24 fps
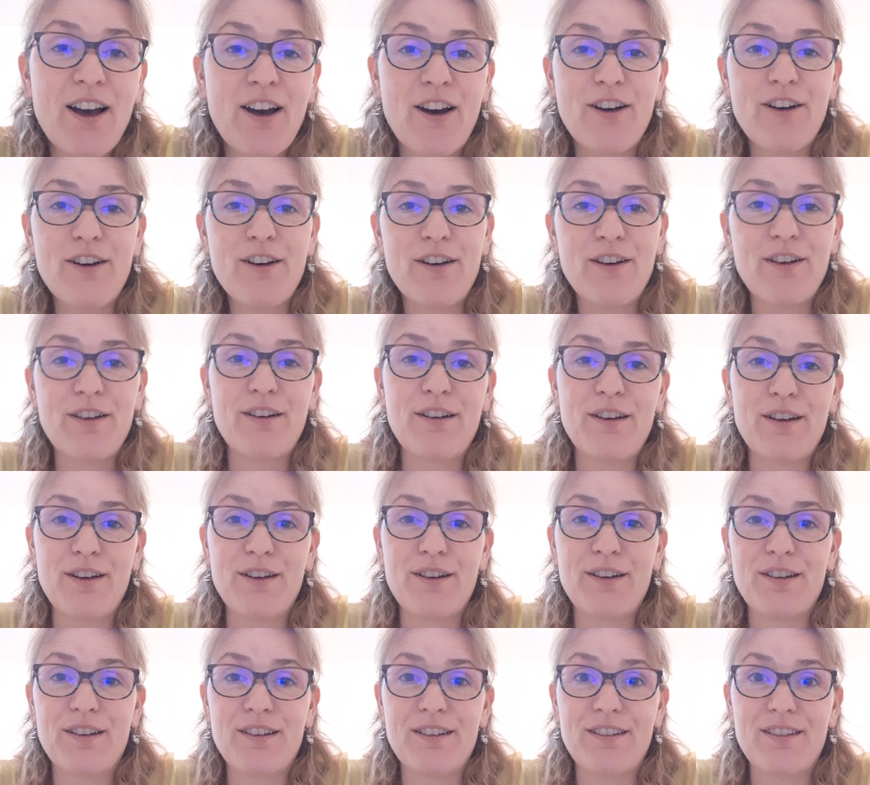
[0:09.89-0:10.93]

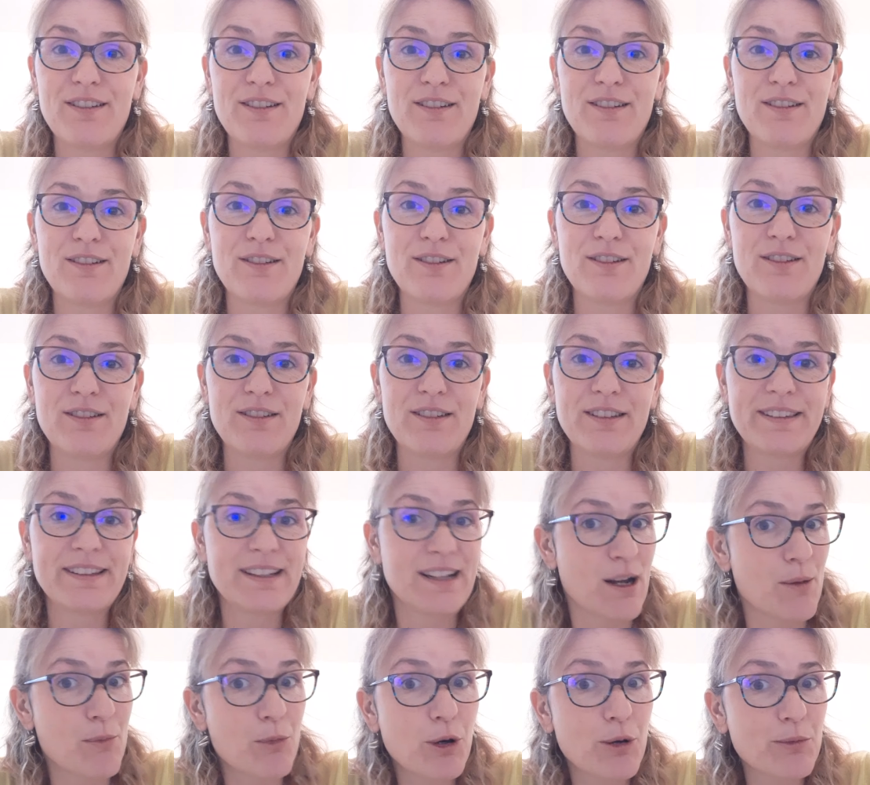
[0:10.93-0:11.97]
euh, c'est
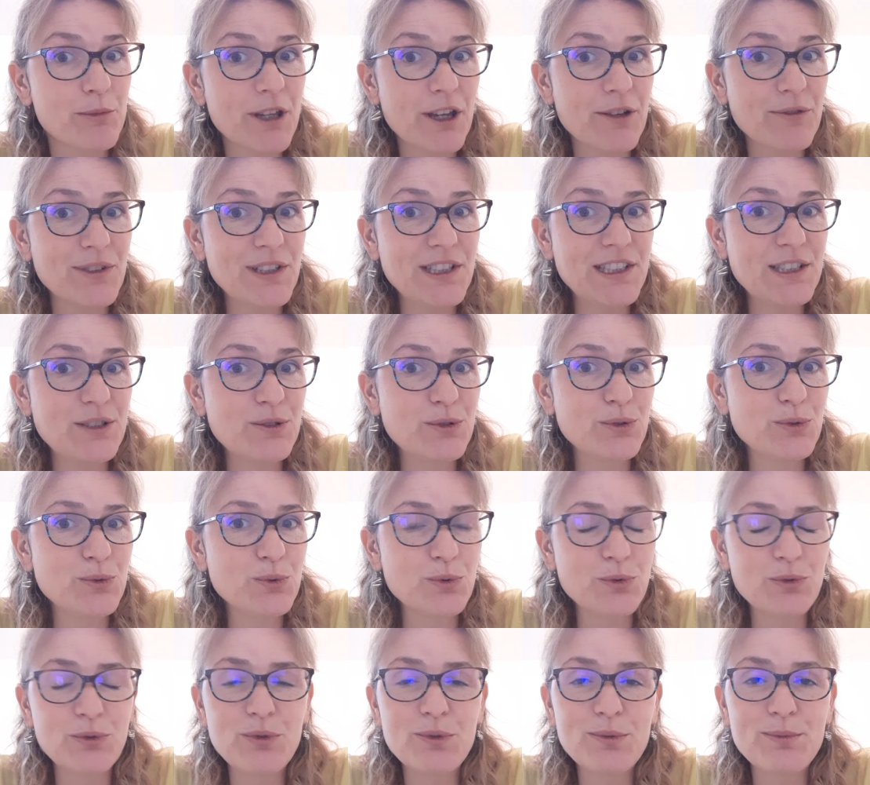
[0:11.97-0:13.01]
la première vidéo
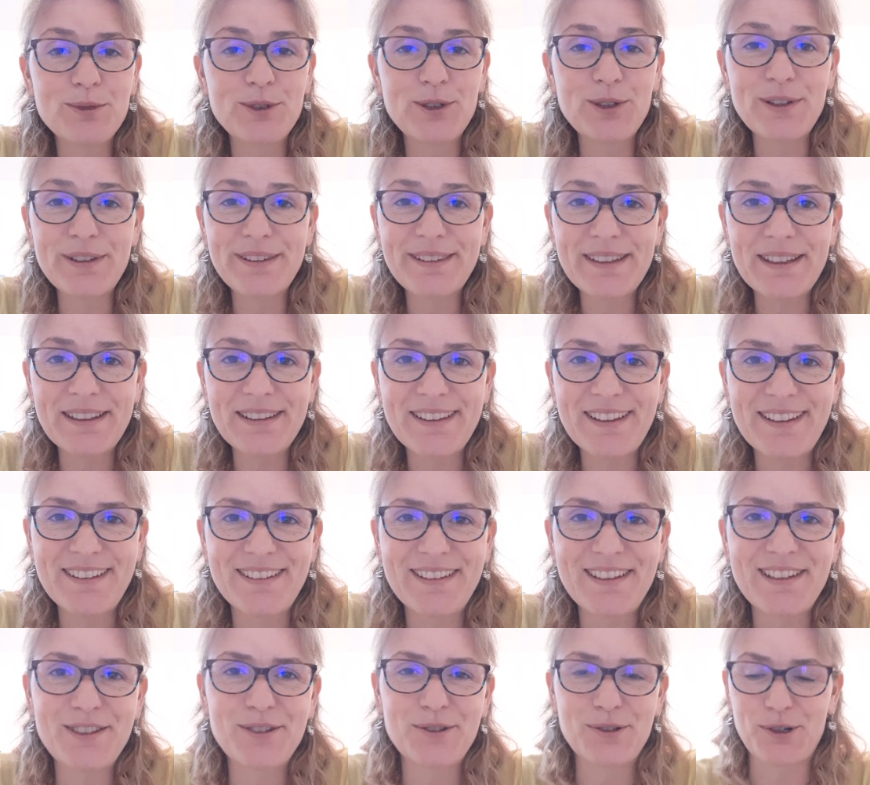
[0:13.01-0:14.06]
YouTube de cette
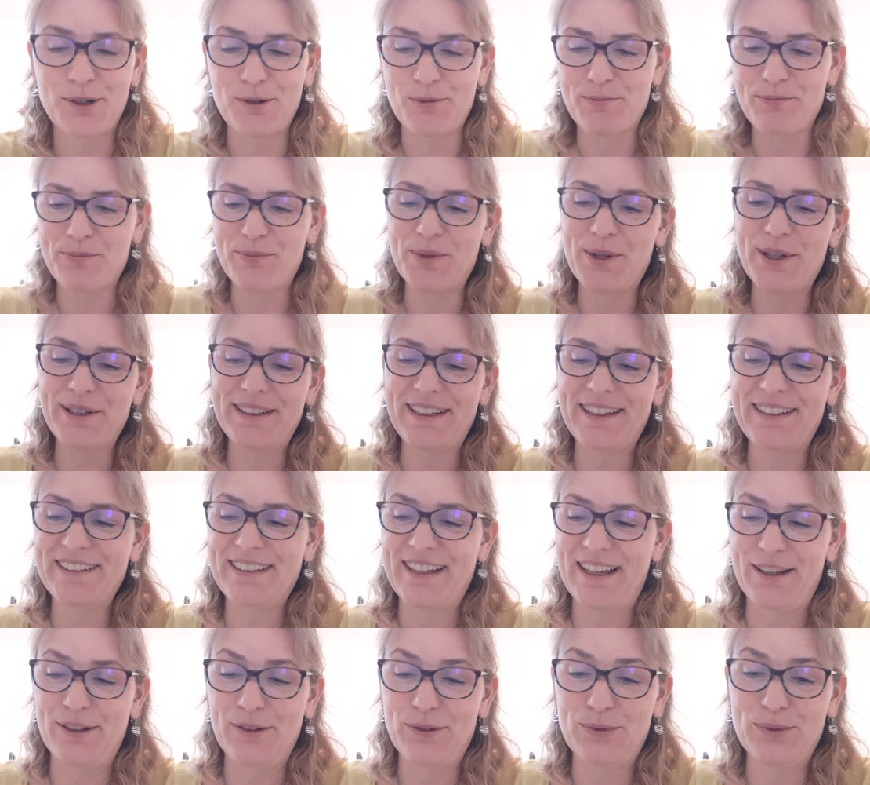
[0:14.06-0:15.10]
année donc bonne année
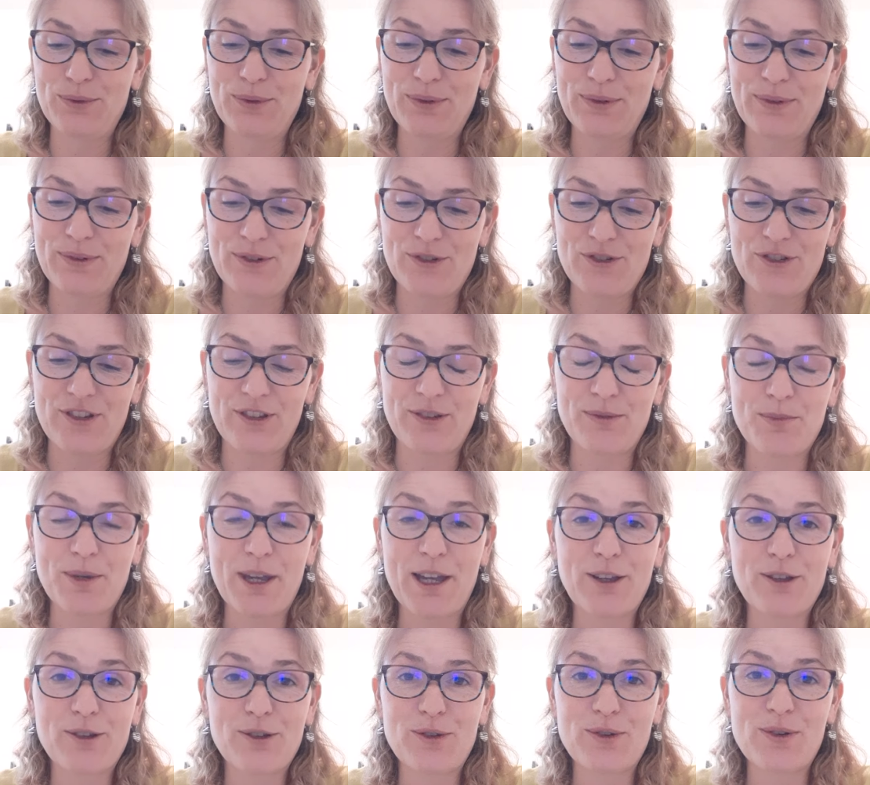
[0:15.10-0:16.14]
à tous
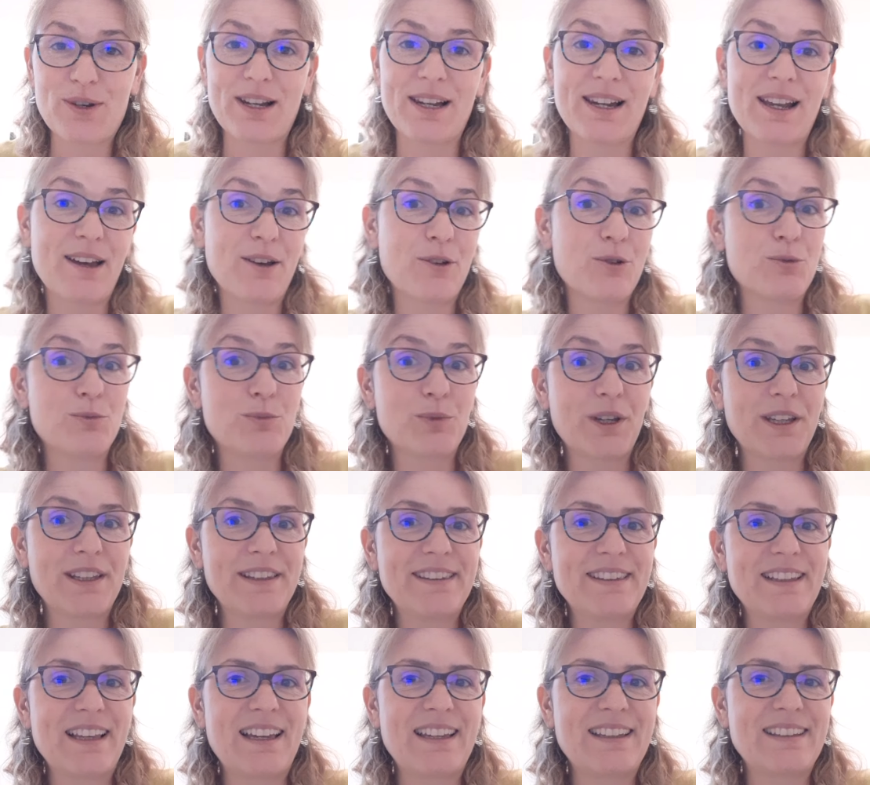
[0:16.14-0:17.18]
j'espère que la
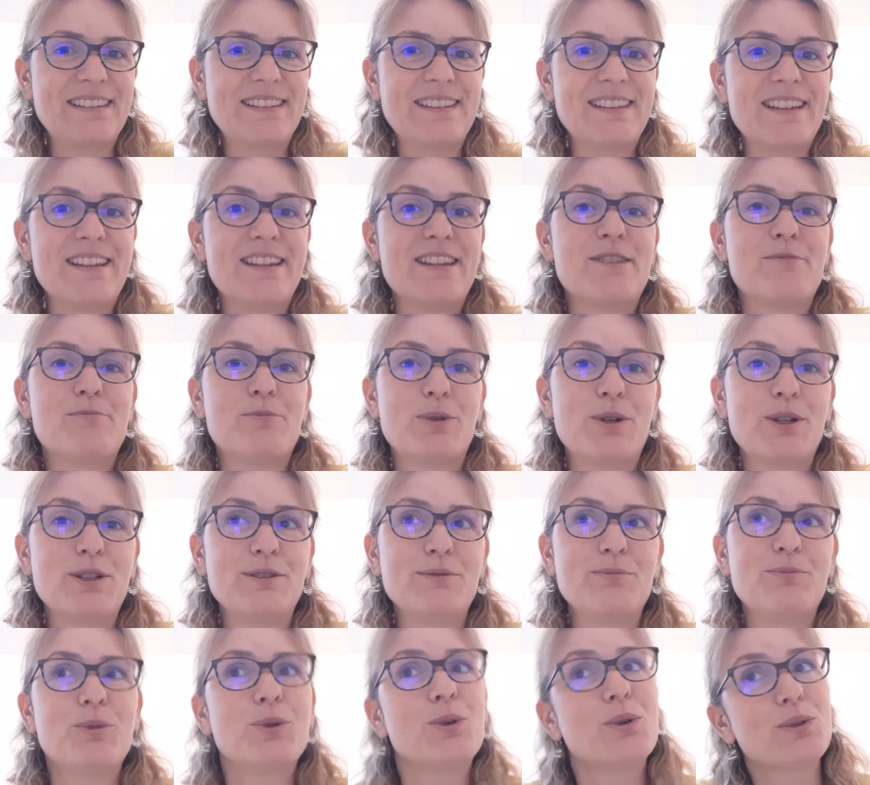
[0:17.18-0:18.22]
reprise a été
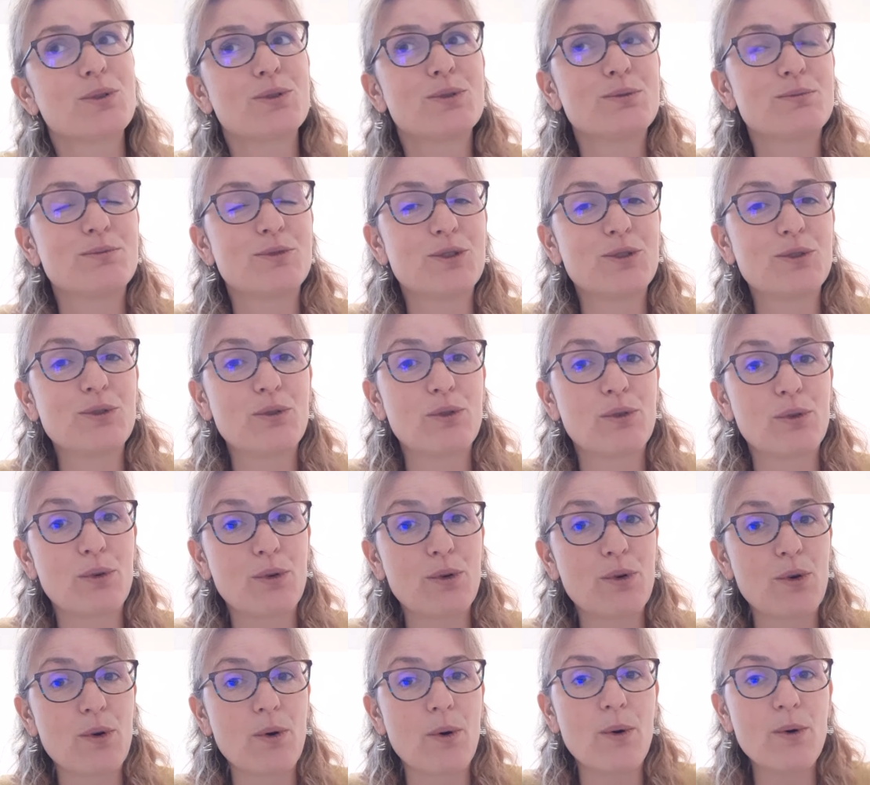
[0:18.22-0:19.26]
bonne pour tout le monde donc
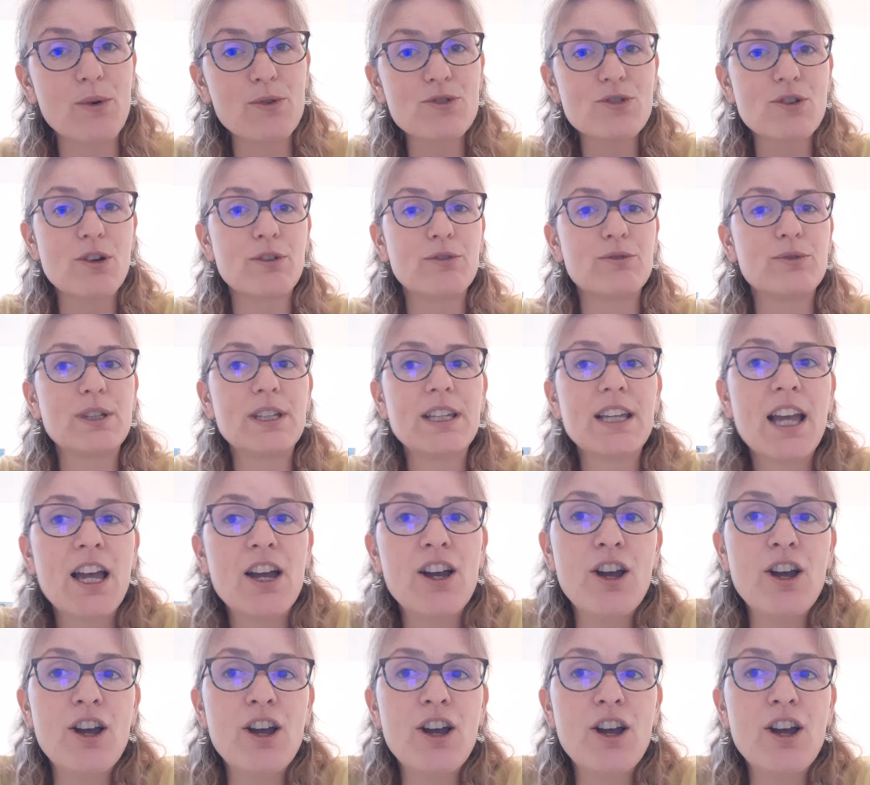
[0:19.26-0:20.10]
aujourd'hui